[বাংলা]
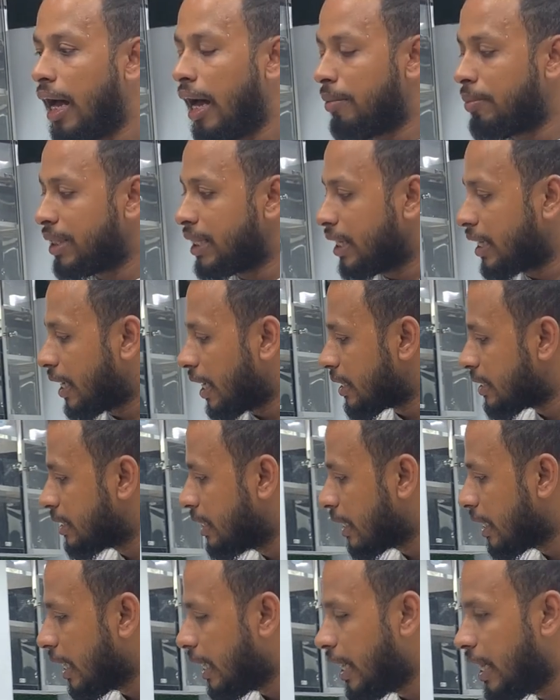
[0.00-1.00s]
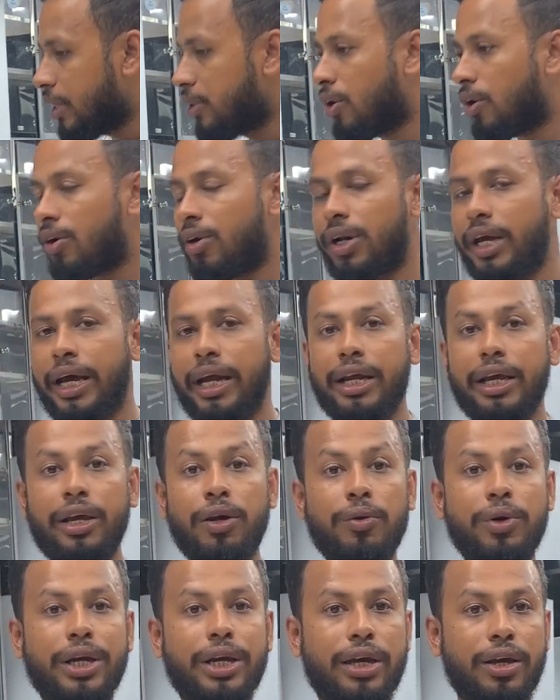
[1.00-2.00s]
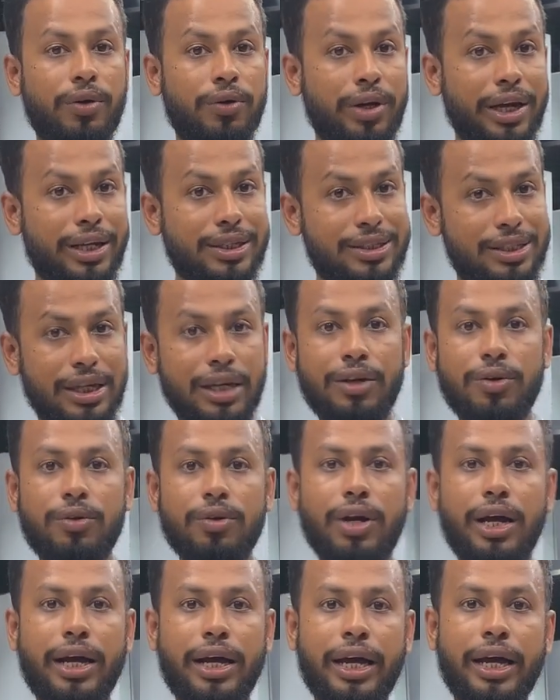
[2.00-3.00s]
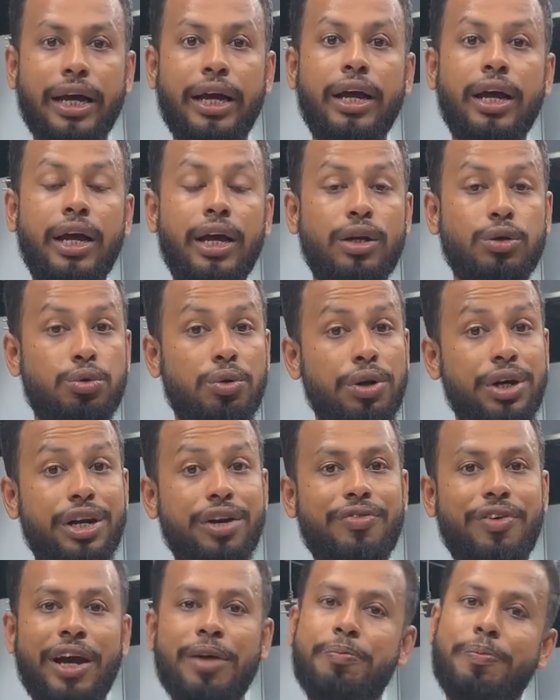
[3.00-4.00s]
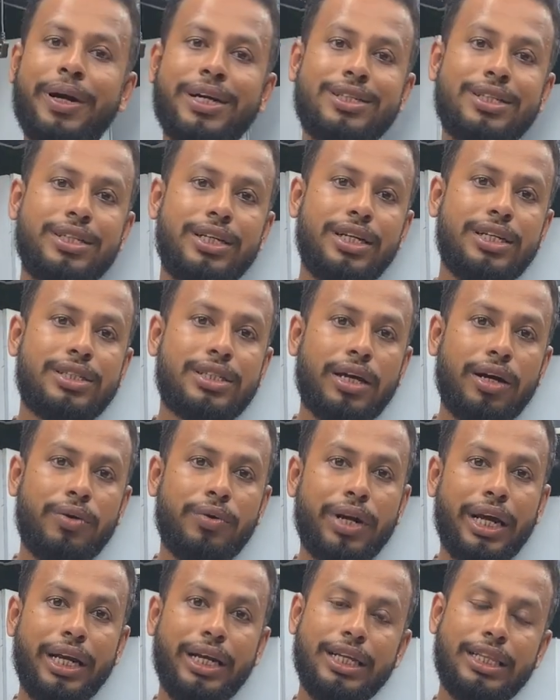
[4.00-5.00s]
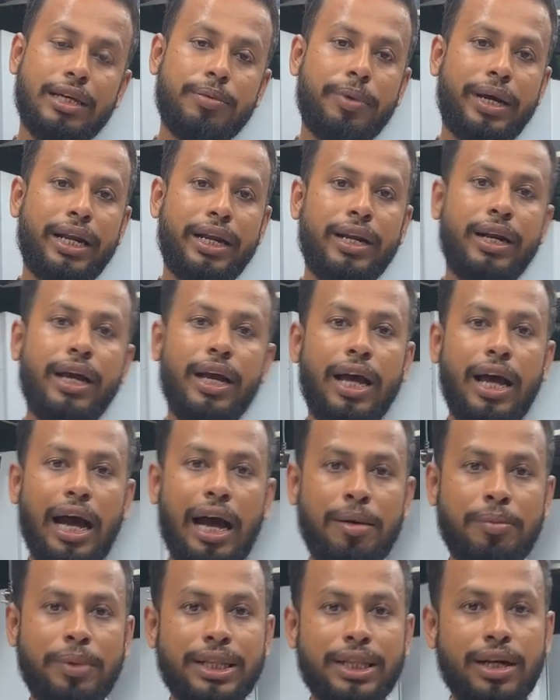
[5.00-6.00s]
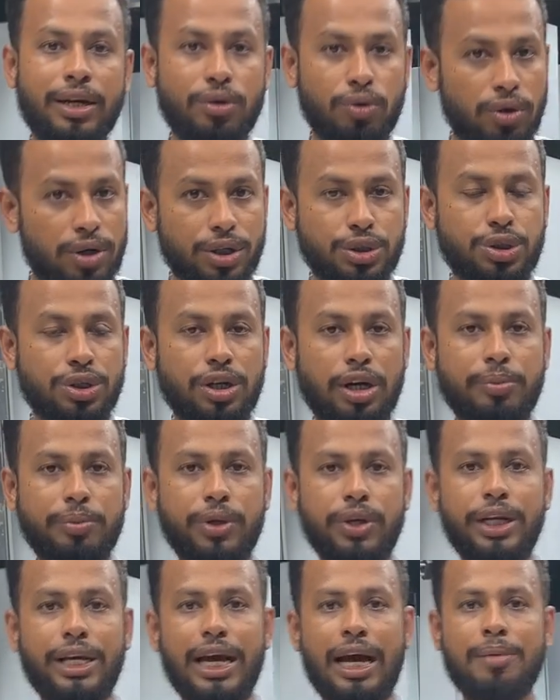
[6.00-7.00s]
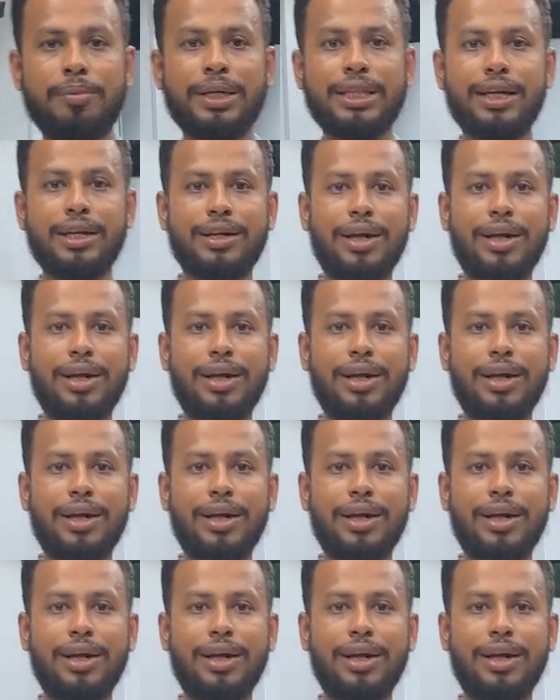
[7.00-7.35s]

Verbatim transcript: আমাদের কাছ থেকে এই ধরনের ইউনিক ইউনিক সিঙ্কগুলা হ্যাঁ টোয়েন্টি ফাইভ পার্সেন্ট ডিসকাউন্টে নিতে পারেন আমাদের লোকেশনটা বলি আমাদের